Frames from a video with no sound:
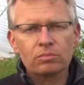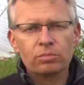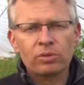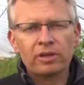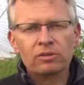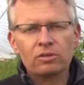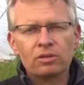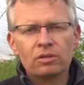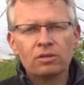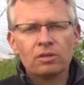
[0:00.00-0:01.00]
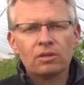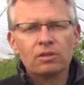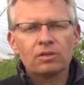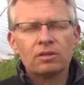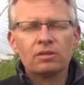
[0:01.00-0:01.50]
Ponadto
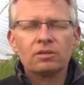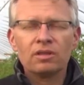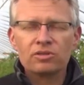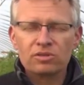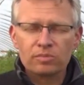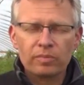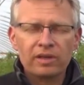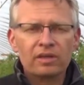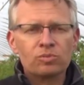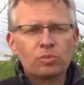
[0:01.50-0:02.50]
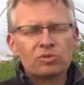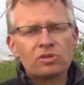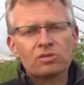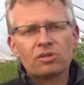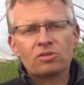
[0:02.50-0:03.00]
też z badań z
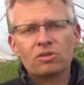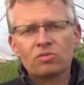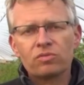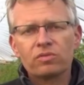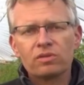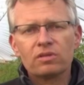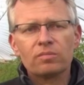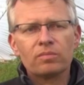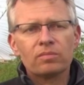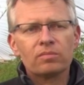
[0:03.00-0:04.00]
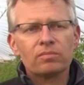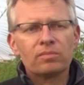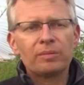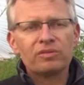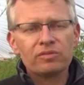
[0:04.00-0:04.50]
poprzednich sezonów
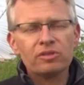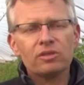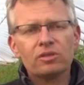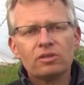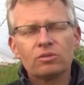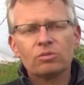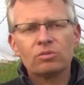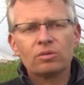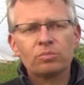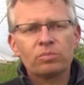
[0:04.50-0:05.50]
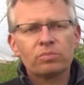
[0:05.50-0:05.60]
mamy wyniki, które